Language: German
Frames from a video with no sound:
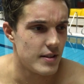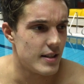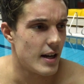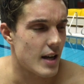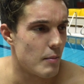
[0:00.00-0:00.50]

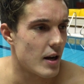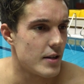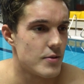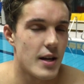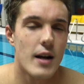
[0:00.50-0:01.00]
da kann man gar
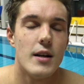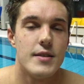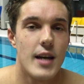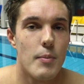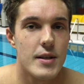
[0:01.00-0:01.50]
nicht so sagen,
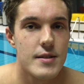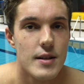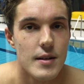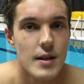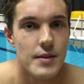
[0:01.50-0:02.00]
also ich habe jetzt
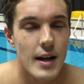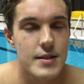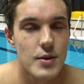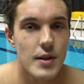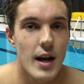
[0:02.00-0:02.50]

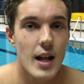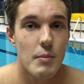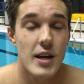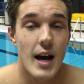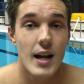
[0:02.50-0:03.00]
national
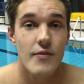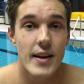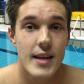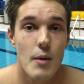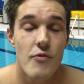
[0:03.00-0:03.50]
habe ich alle
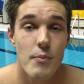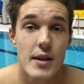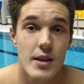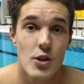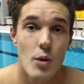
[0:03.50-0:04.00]
Wettkämpfe
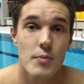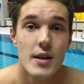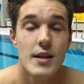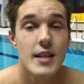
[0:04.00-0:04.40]
mitgenommen,